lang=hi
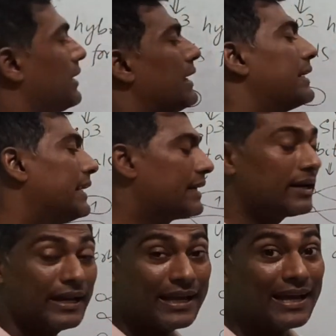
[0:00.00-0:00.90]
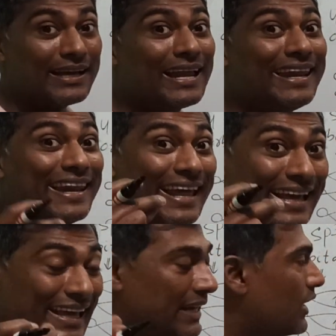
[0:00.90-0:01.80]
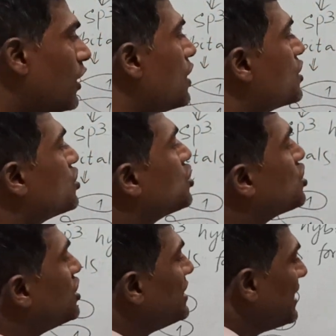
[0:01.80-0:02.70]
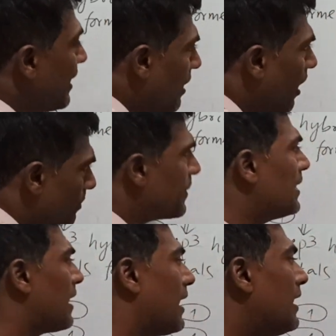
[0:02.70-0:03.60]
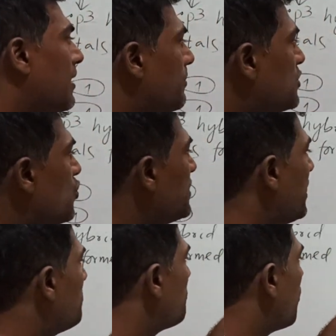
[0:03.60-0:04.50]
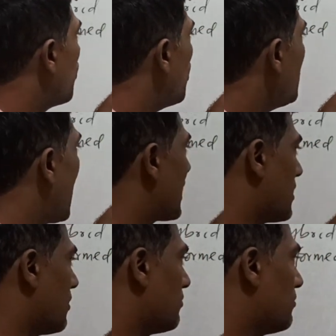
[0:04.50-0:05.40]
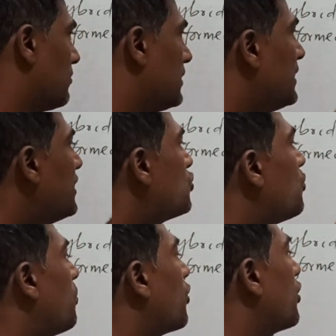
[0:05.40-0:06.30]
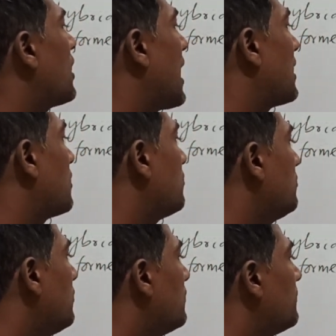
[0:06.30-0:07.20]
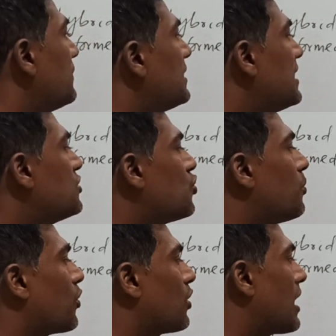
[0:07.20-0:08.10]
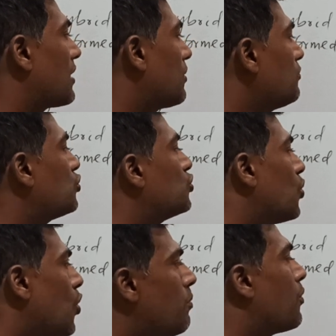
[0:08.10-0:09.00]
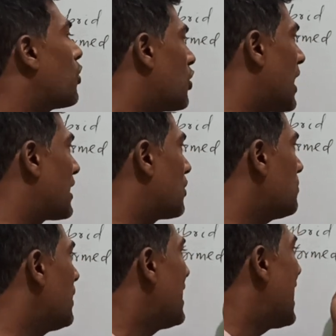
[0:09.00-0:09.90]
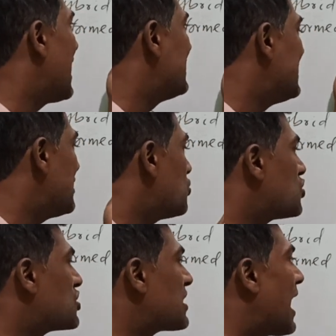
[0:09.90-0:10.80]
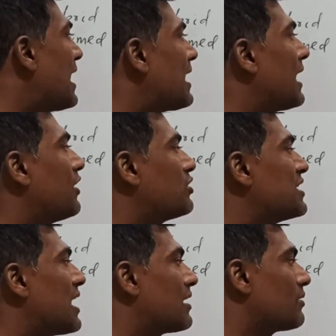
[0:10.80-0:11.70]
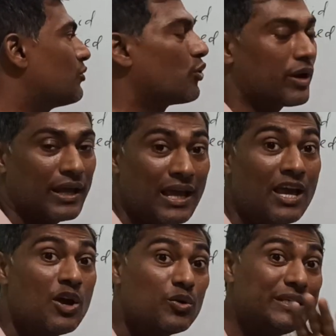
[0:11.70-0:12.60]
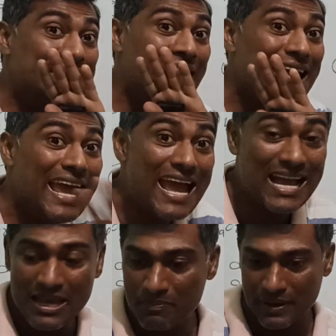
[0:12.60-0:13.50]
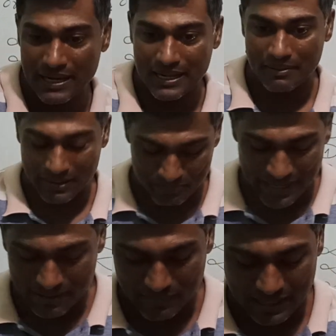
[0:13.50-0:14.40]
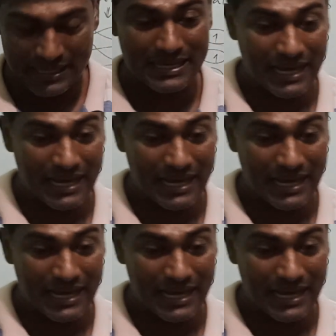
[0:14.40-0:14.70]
एक इलेक्ट्रॉन लेकर आएगा लेकिन ये अभी ना अभी जो ये बोरन आटम ये जो बोरन आटम ये जो बोरन आटम दो बोरन आटम एंड ये जो चार हाइड्रोजन आटम हो रहे हैं ये एक ही प्लेन है प्लेन में है